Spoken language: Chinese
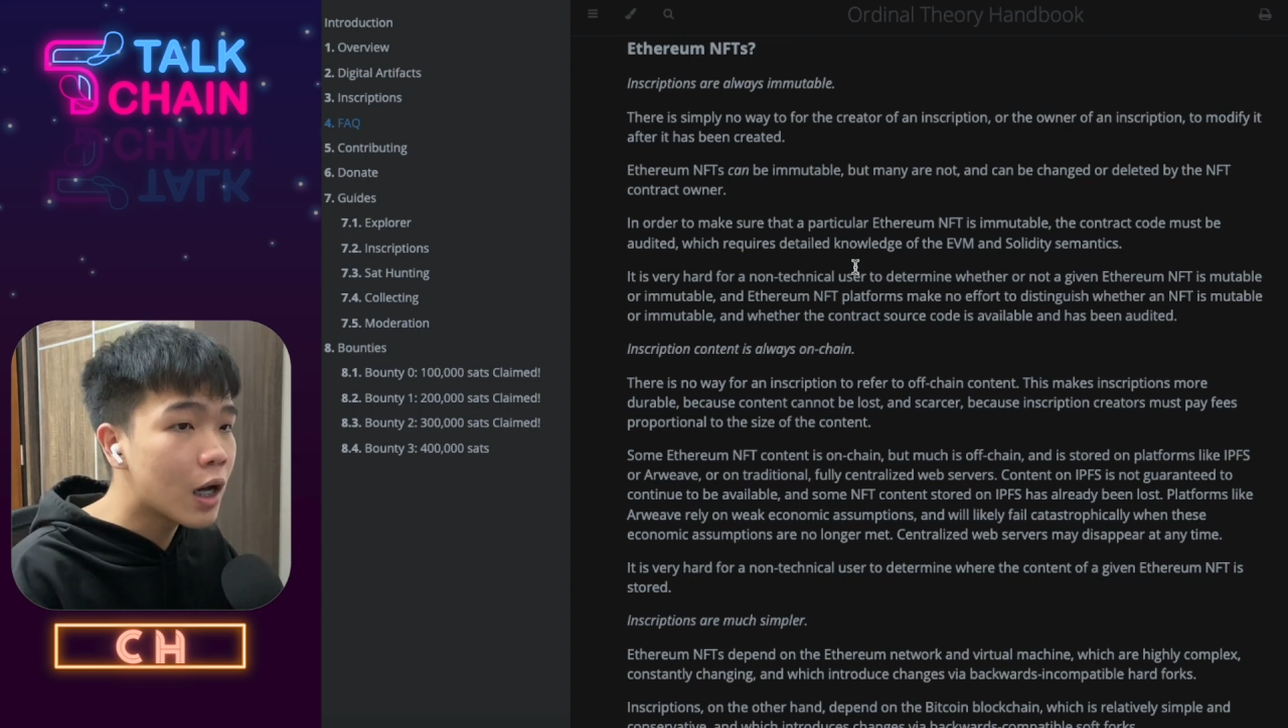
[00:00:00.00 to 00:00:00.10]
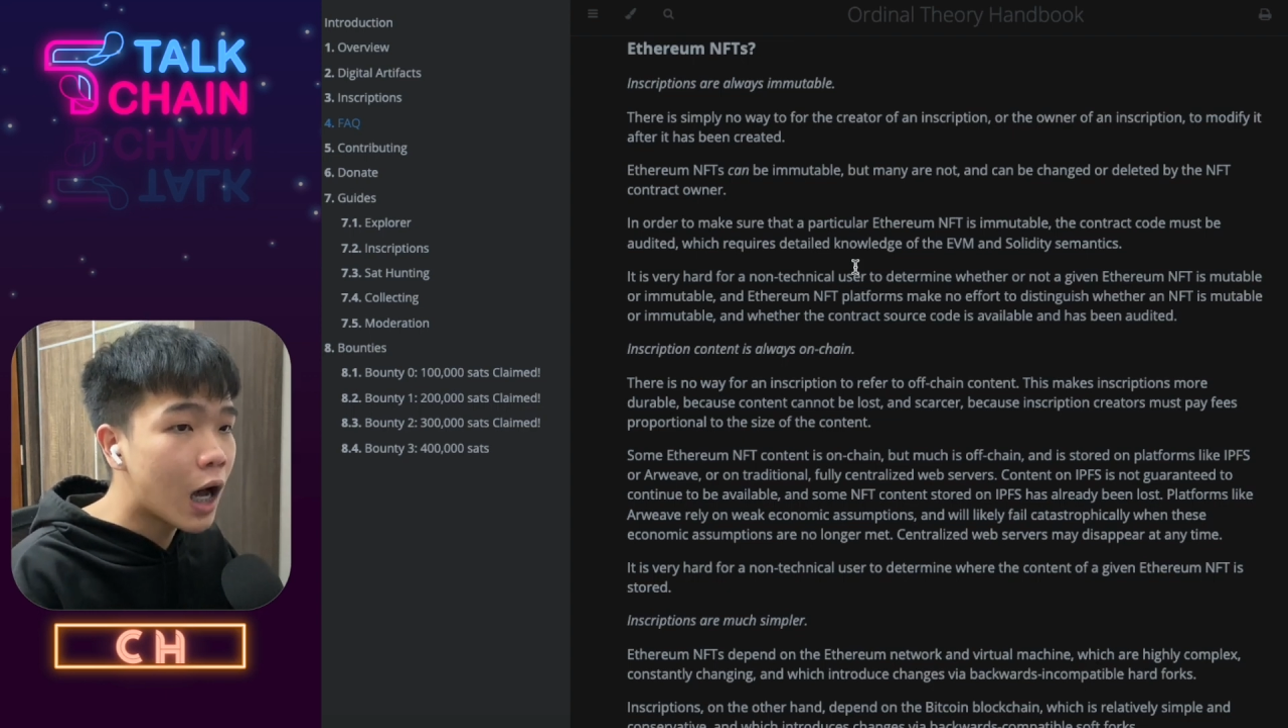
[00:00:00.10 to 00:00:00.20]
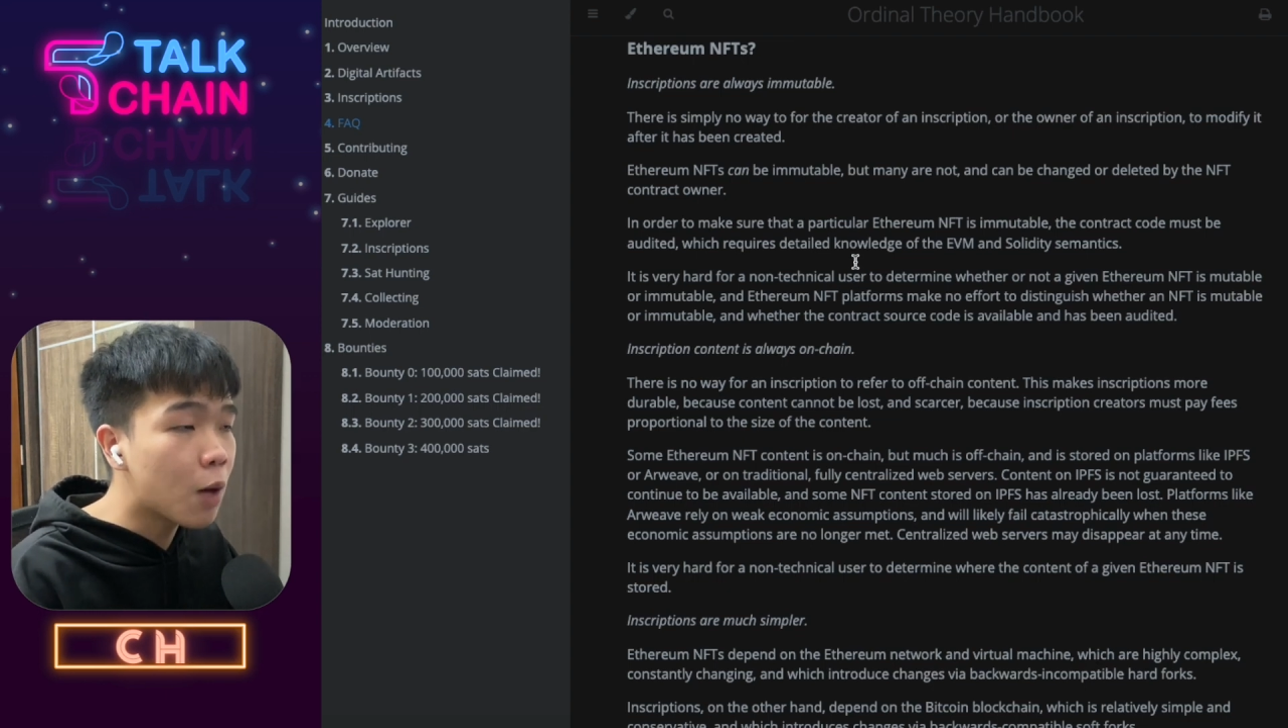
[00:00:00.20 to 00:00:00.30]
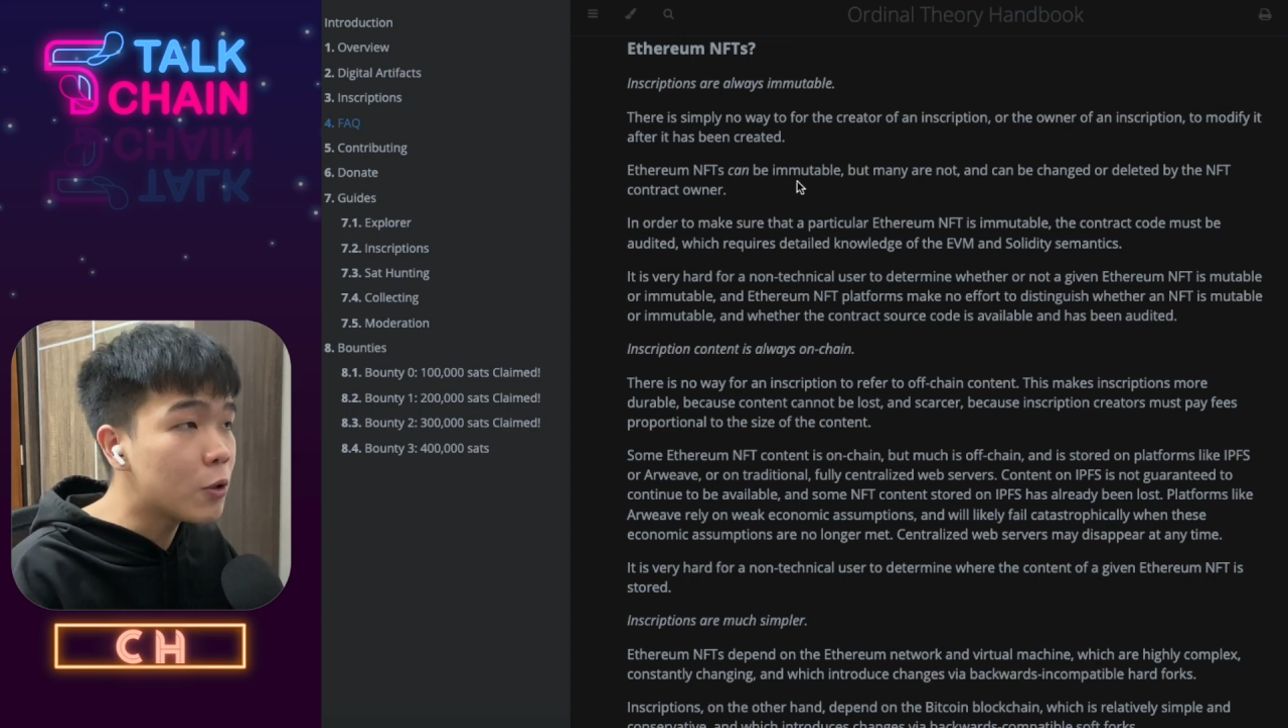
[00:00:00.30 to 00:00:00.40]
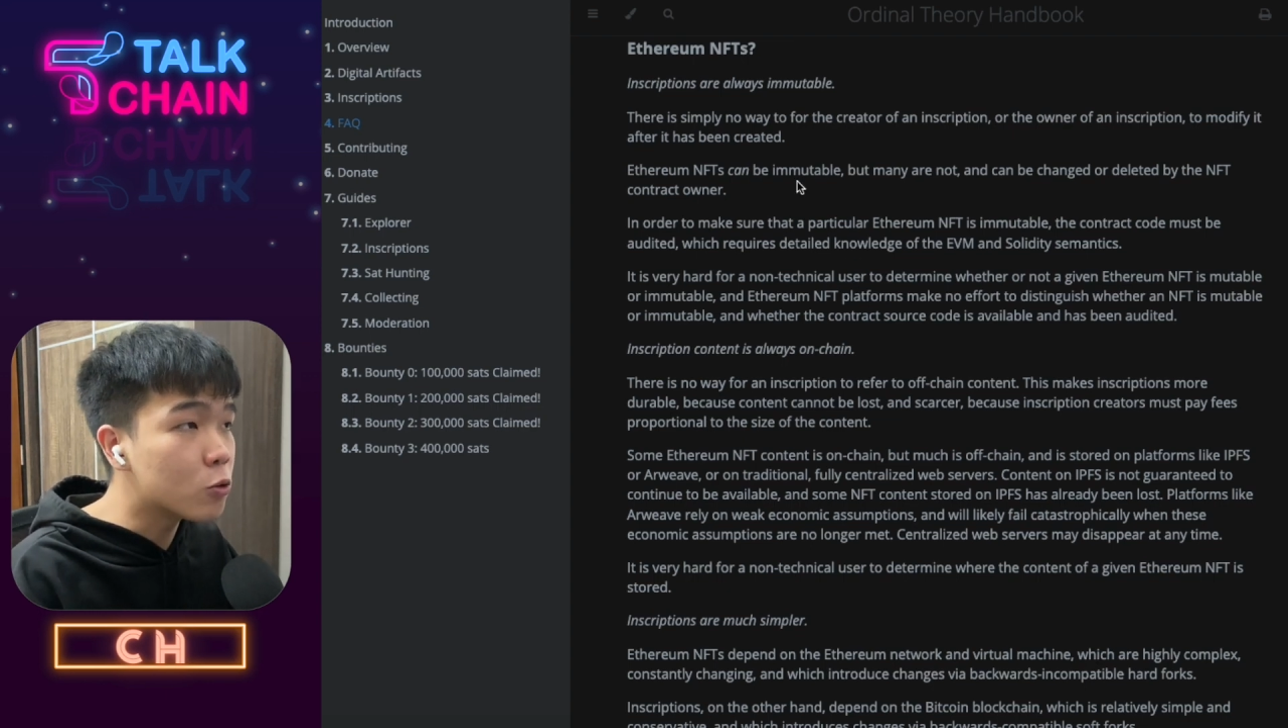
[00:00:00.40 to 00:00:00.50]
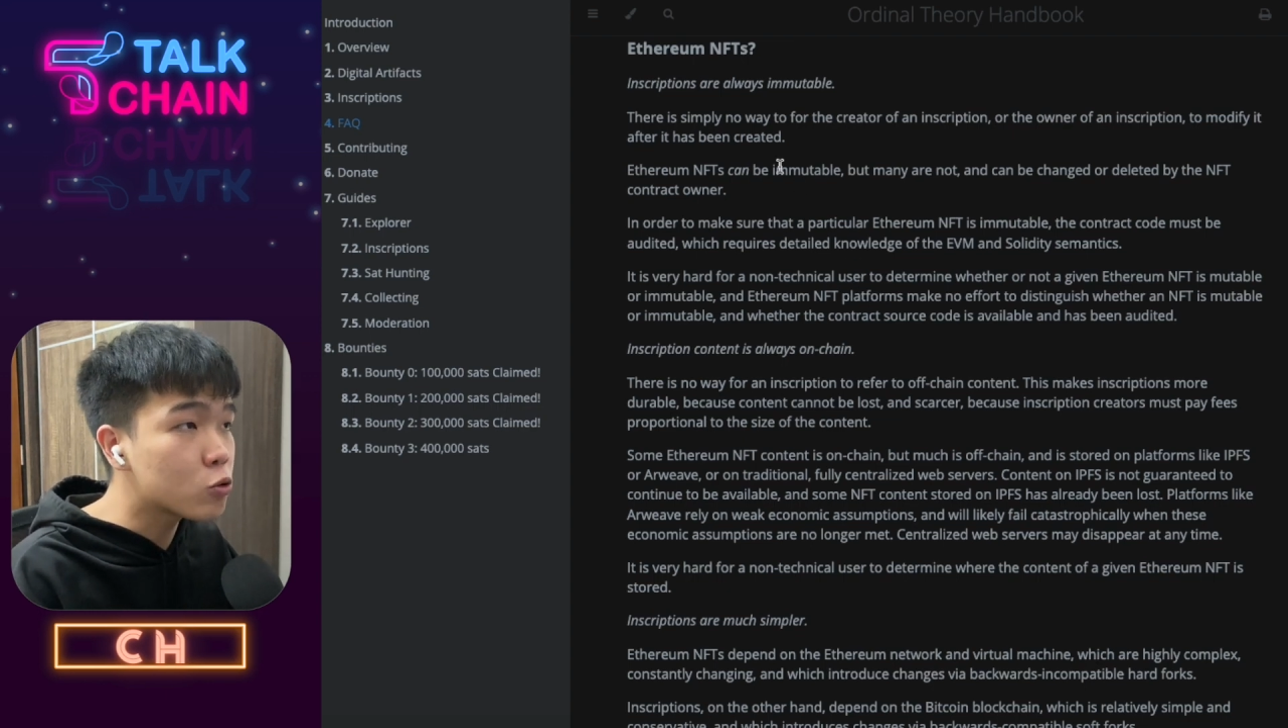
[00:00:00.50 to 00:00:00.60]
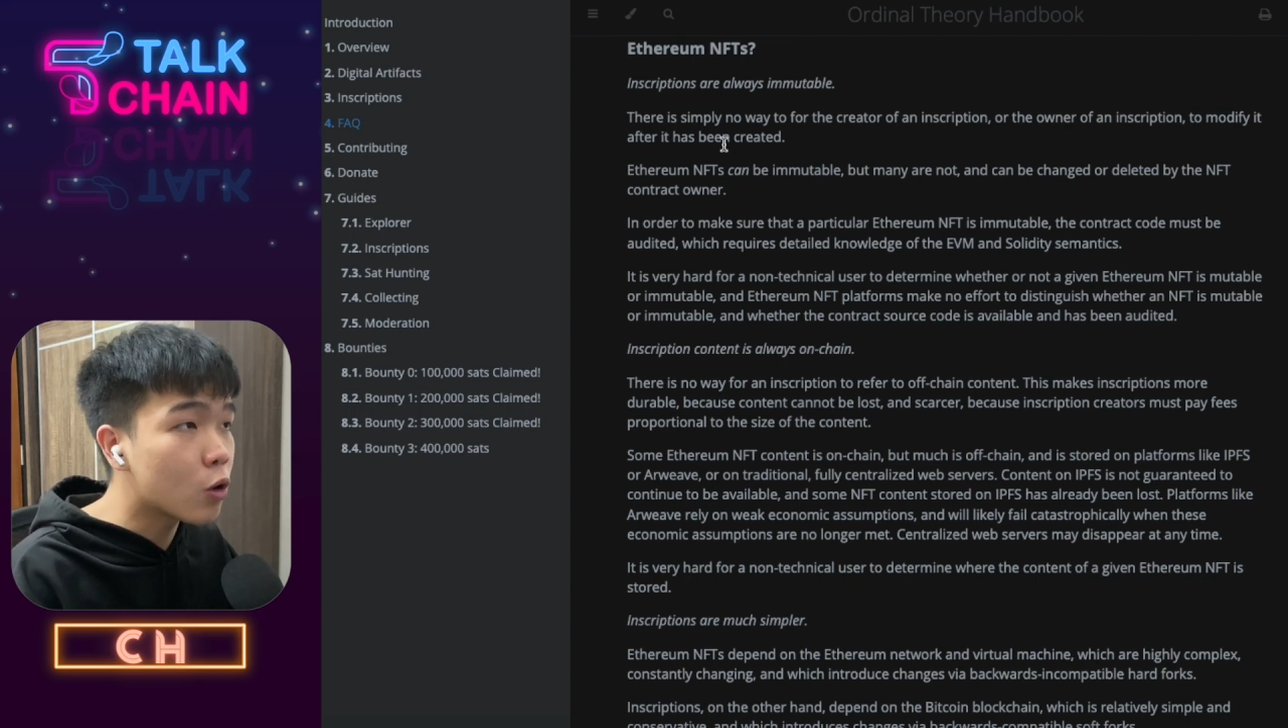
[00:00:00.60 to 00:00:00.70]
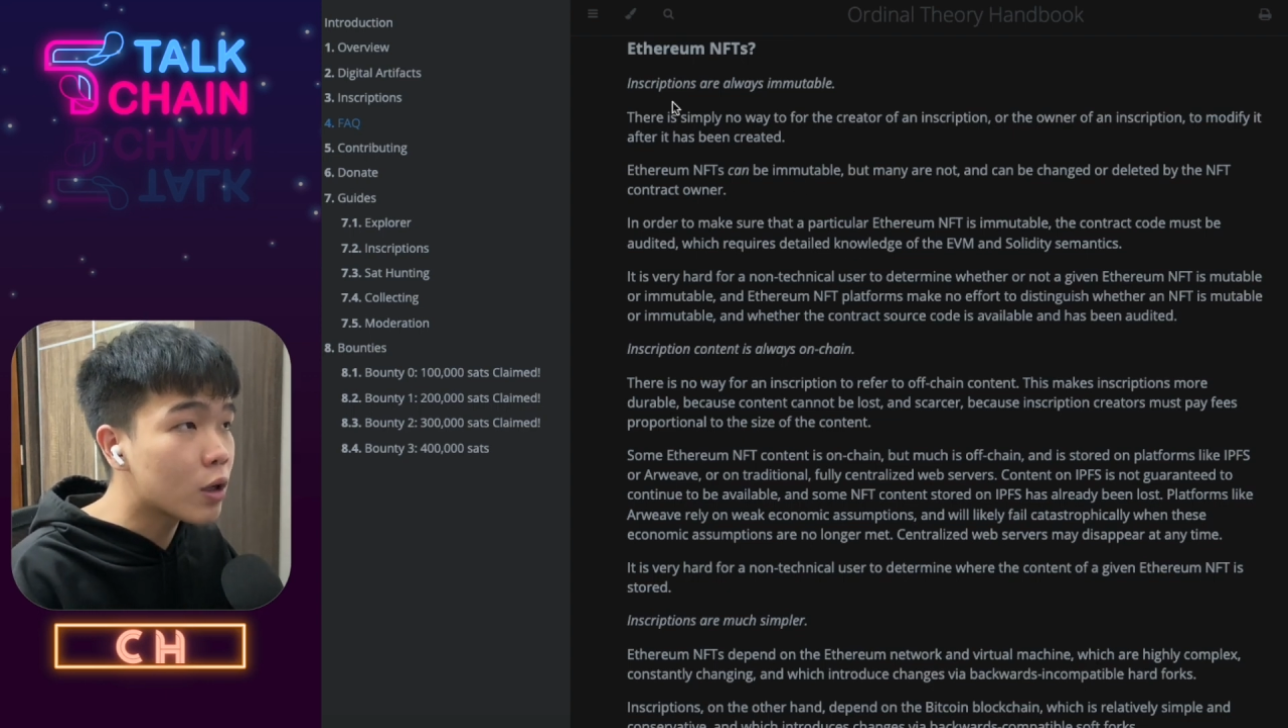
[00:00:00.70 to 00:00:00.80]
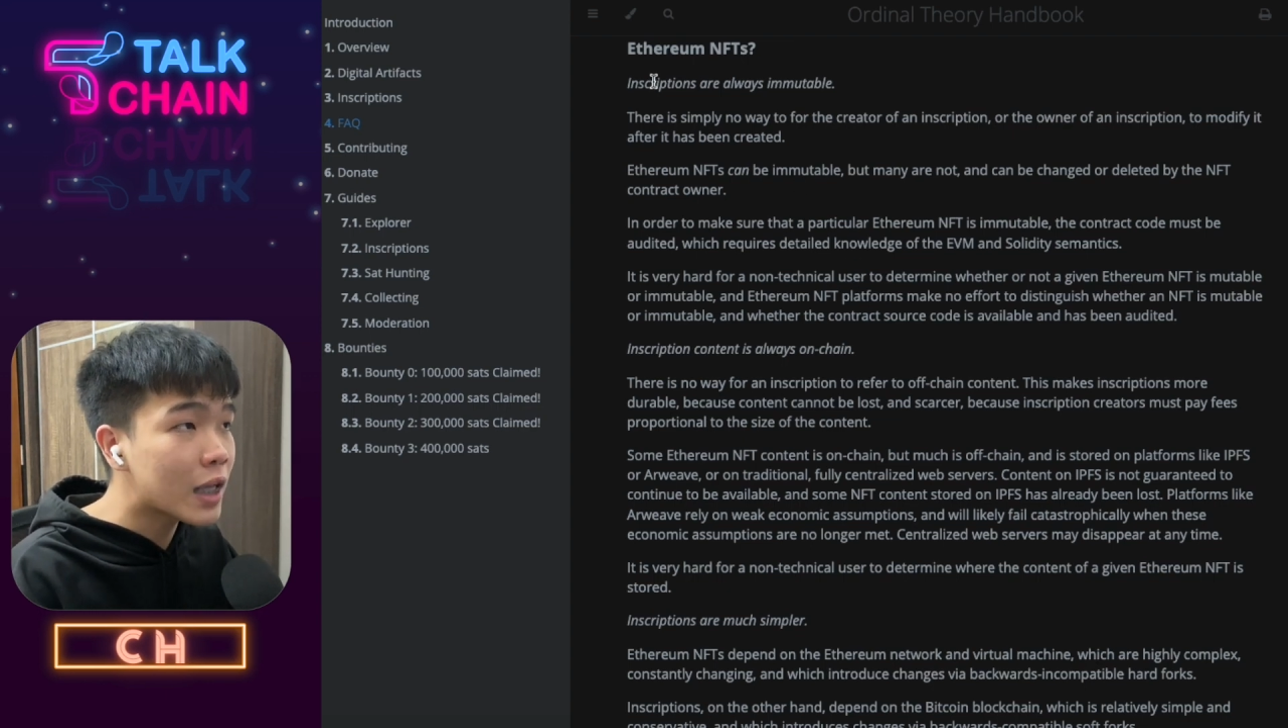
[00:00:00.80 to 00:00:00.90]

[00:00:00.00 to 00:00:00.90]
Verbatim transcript: 好比如说